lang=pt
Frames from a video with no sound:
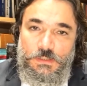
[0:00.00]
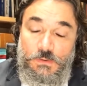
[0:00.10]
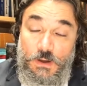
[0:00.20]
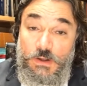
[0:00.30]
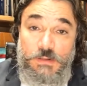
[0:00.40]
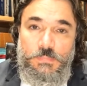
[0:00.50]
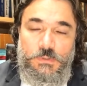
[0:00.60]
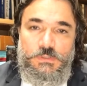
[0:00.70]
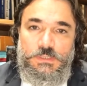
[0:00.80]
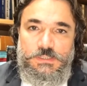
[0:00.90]
Qual a
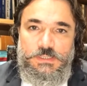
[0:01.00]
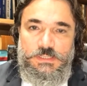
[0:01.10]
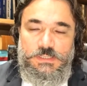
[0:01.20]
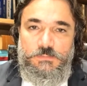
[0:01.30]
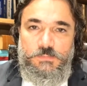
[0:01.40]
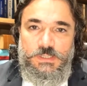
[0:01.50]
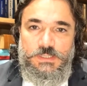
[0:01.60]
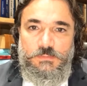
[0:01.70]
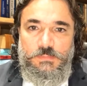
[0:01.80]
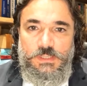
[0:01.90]
importância de se
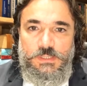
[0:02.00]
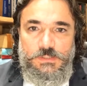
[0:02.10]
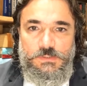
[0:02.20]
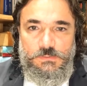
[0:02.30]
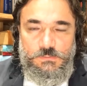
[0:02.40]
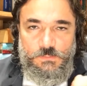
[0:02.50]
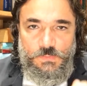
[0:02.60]
perceber isso